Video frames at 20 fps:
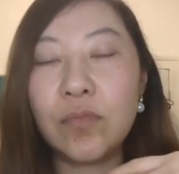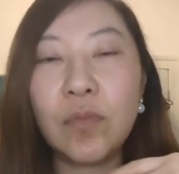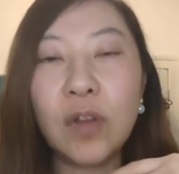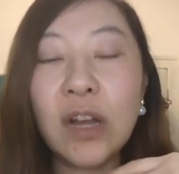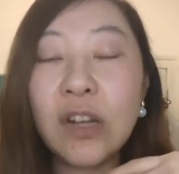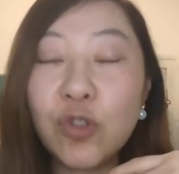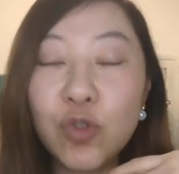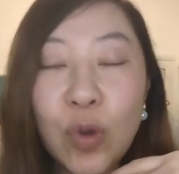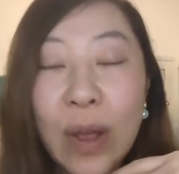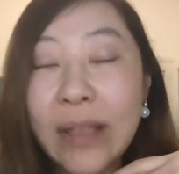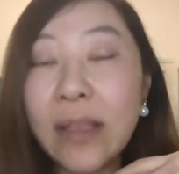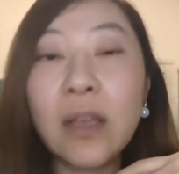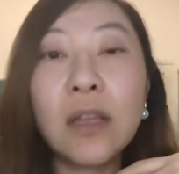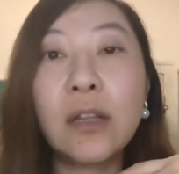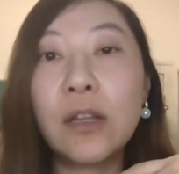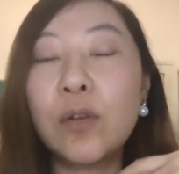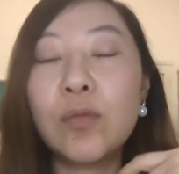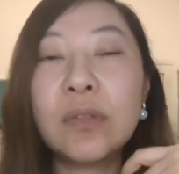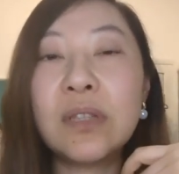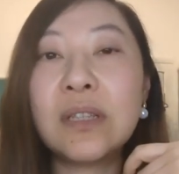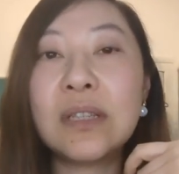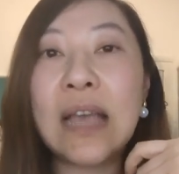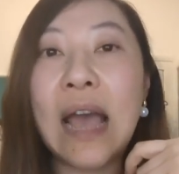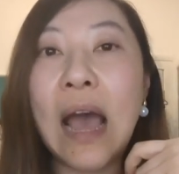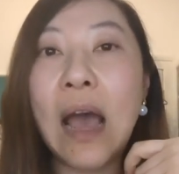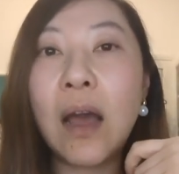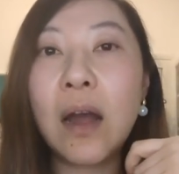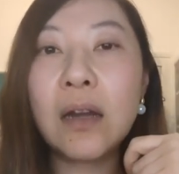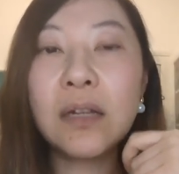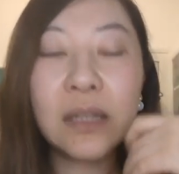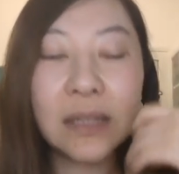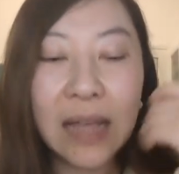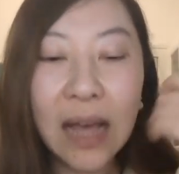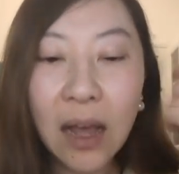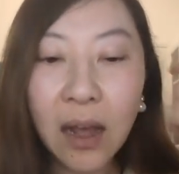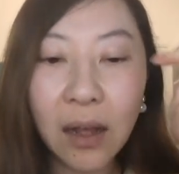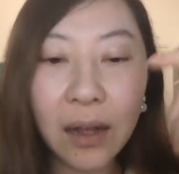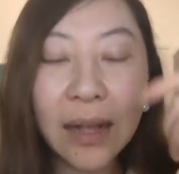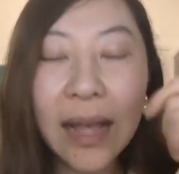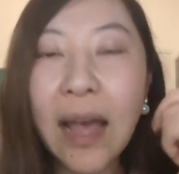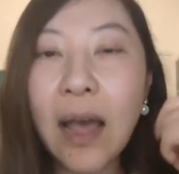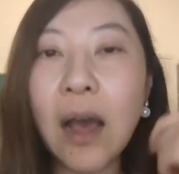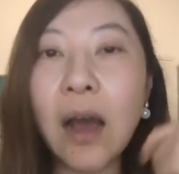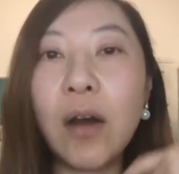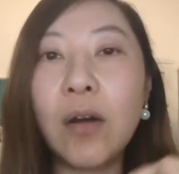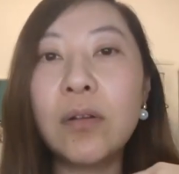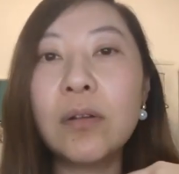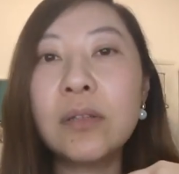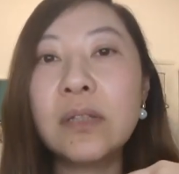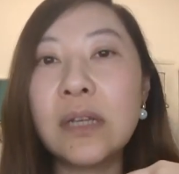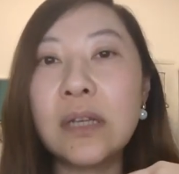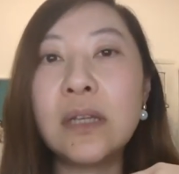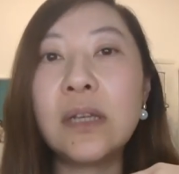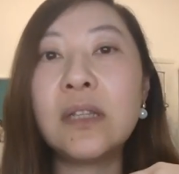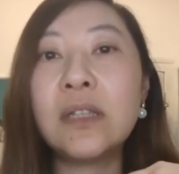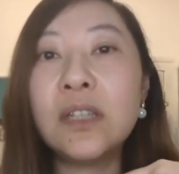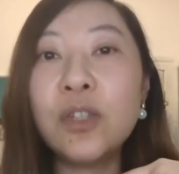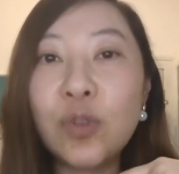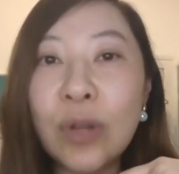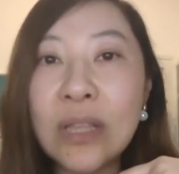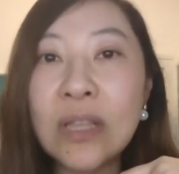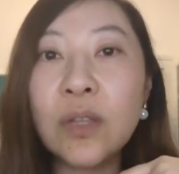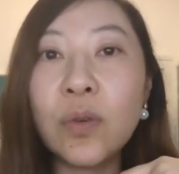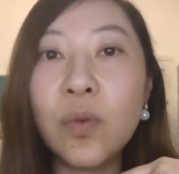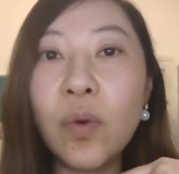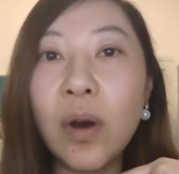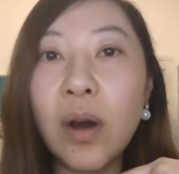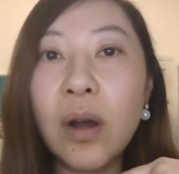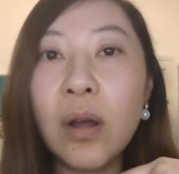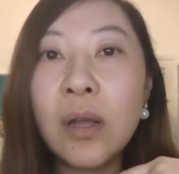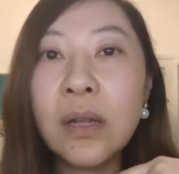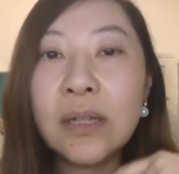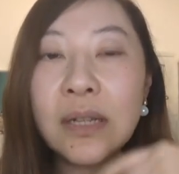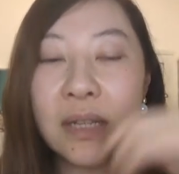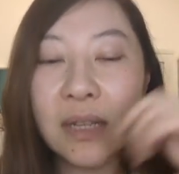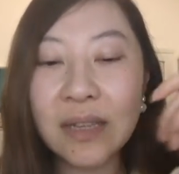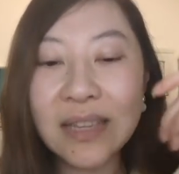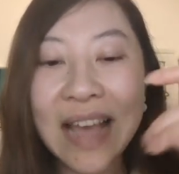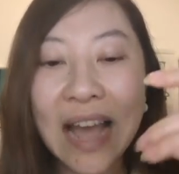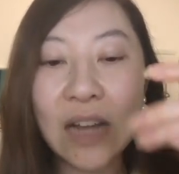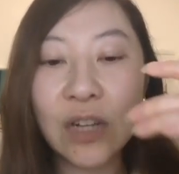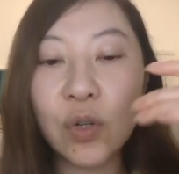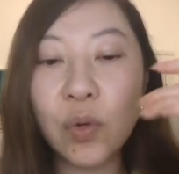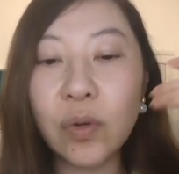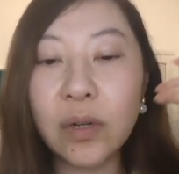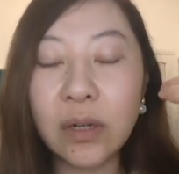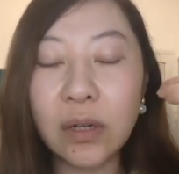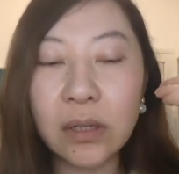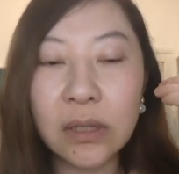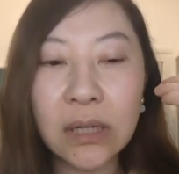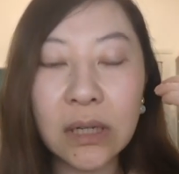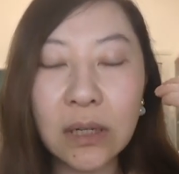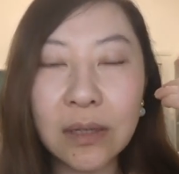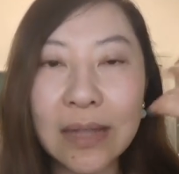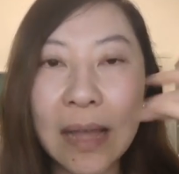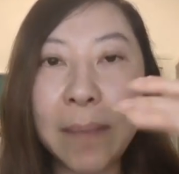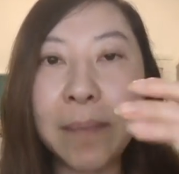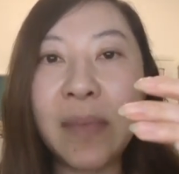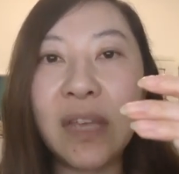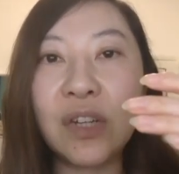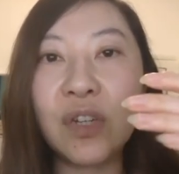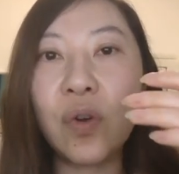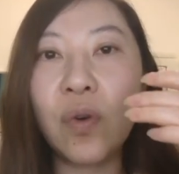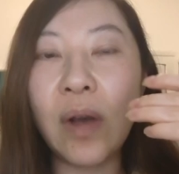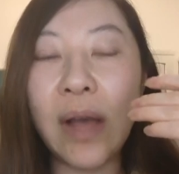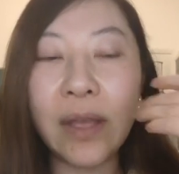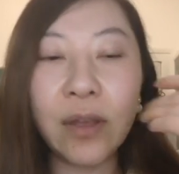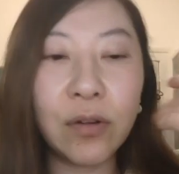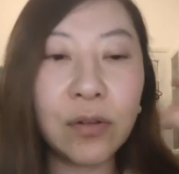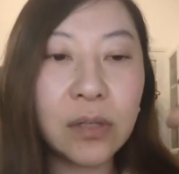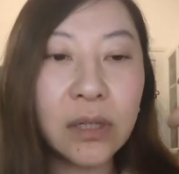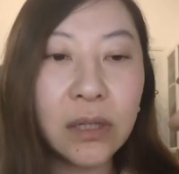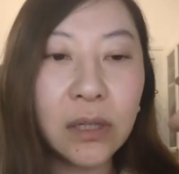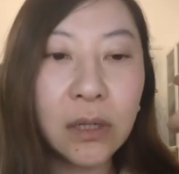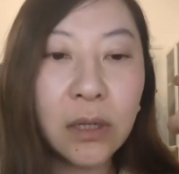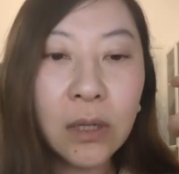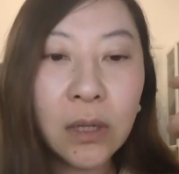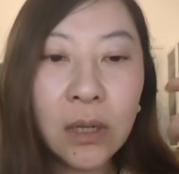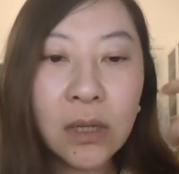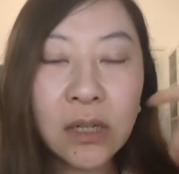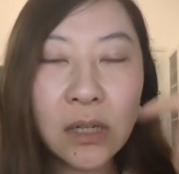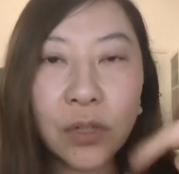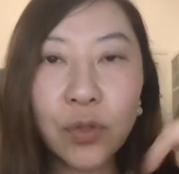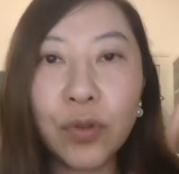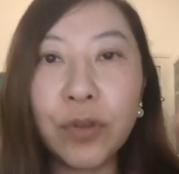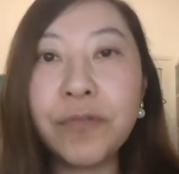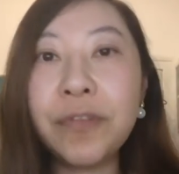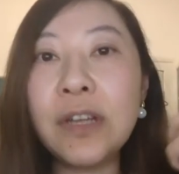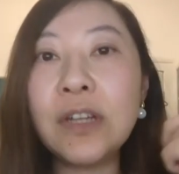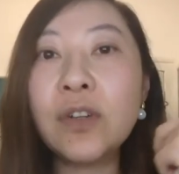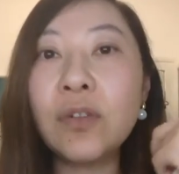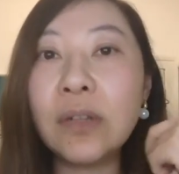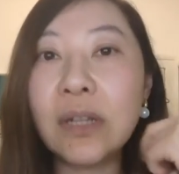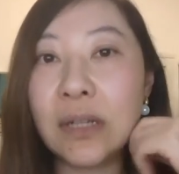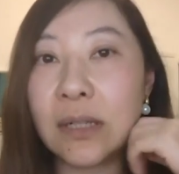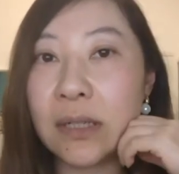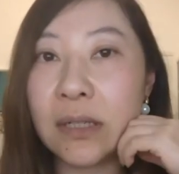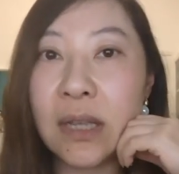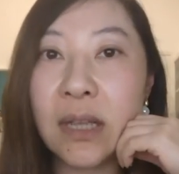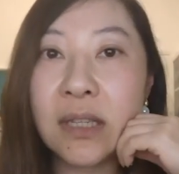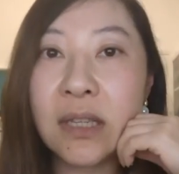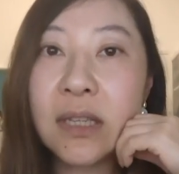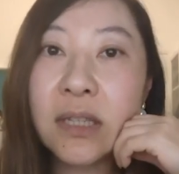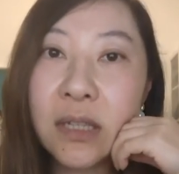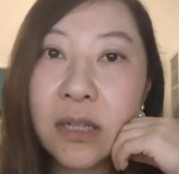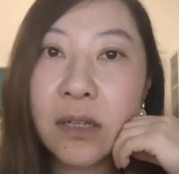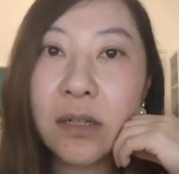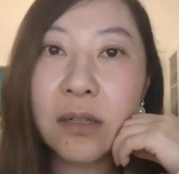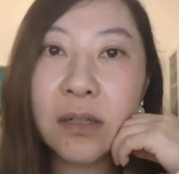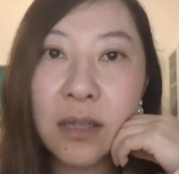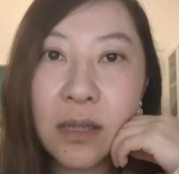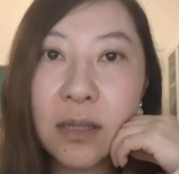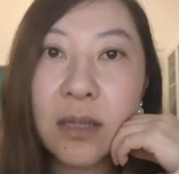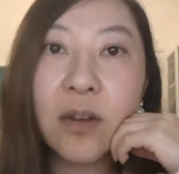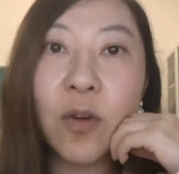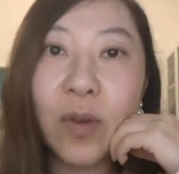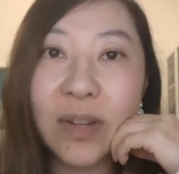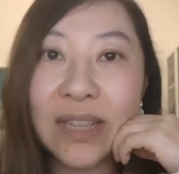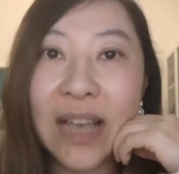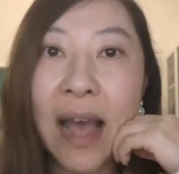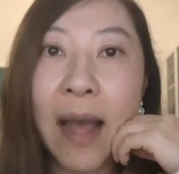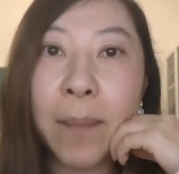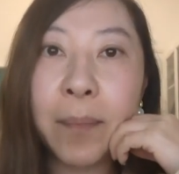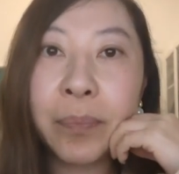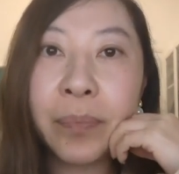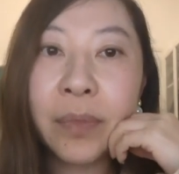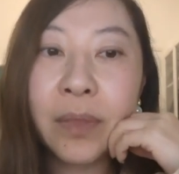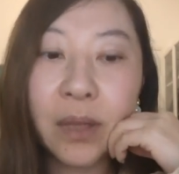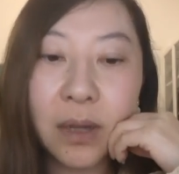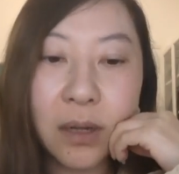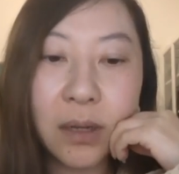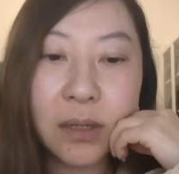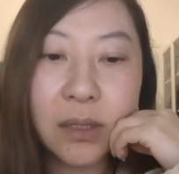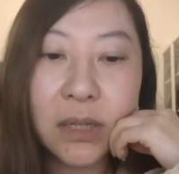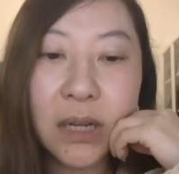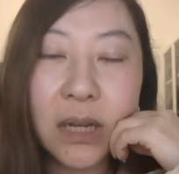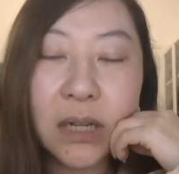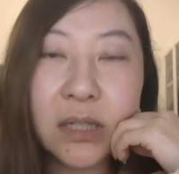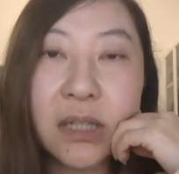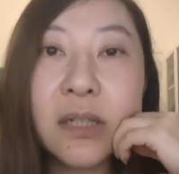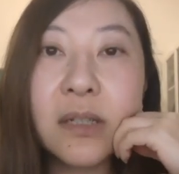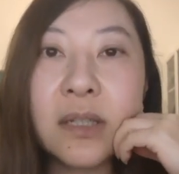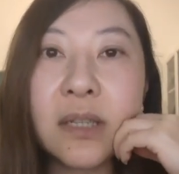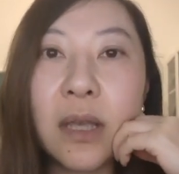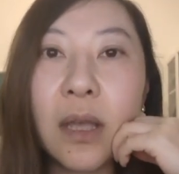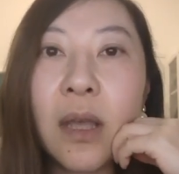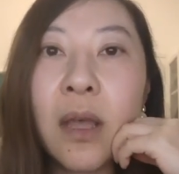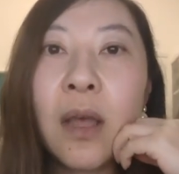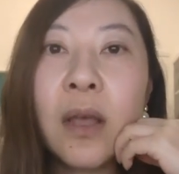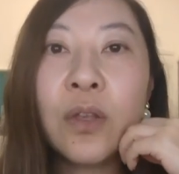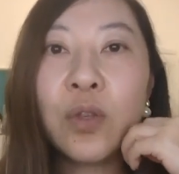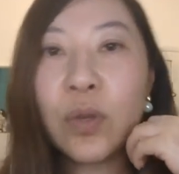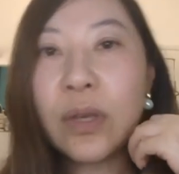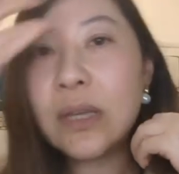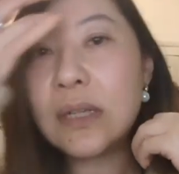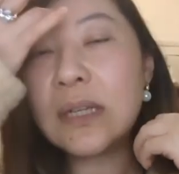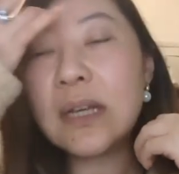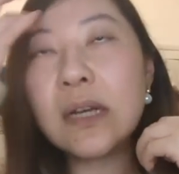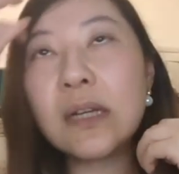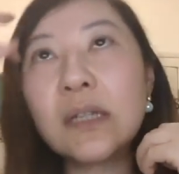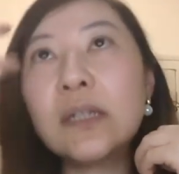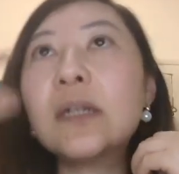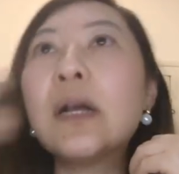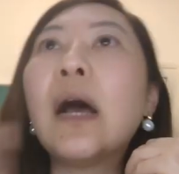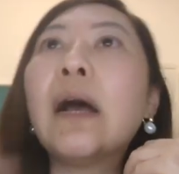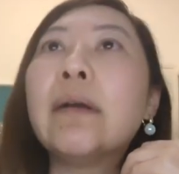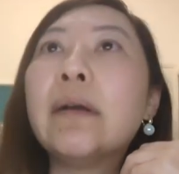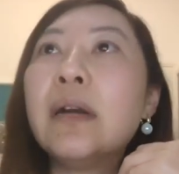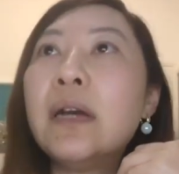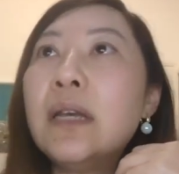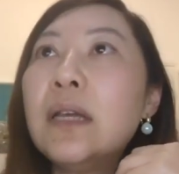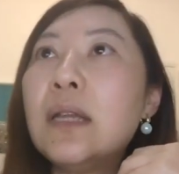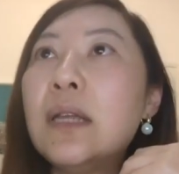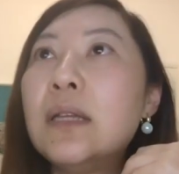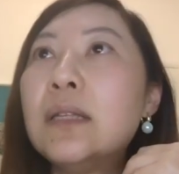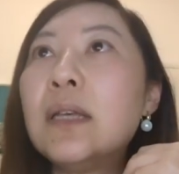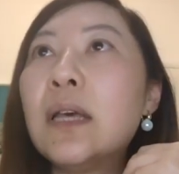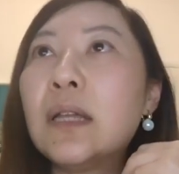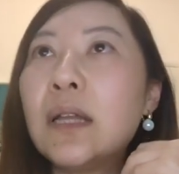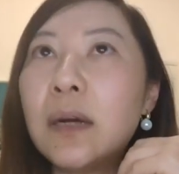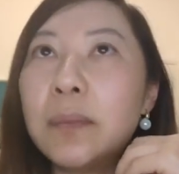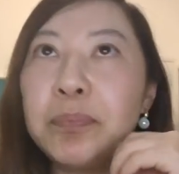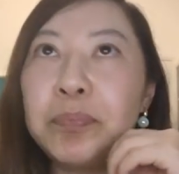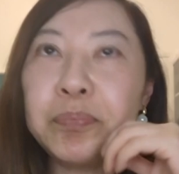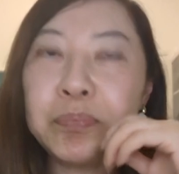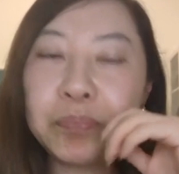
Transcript: 很专业的投资家，而且他很看好这些金砖四国、这些亚洲和这个南美洲，还有这个甚至于非洲的这些新兴新兴国家的这个经济，所以这个是很可以理解的。